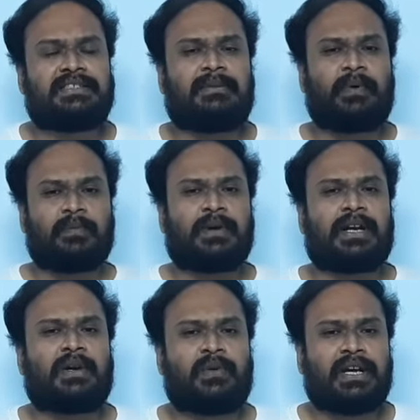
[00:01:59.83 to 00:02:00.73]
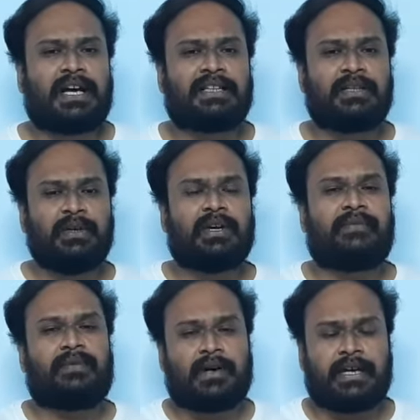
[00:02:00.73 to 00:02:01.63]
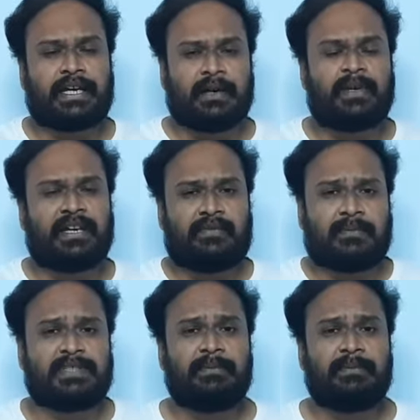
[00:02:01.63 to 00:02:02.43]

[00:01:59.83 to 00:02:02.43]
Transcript: சப்போர்ட் பண்ணால் கூட அந்த நியூ எக்கனாமிக் ரிஃபார்ம்ஸ்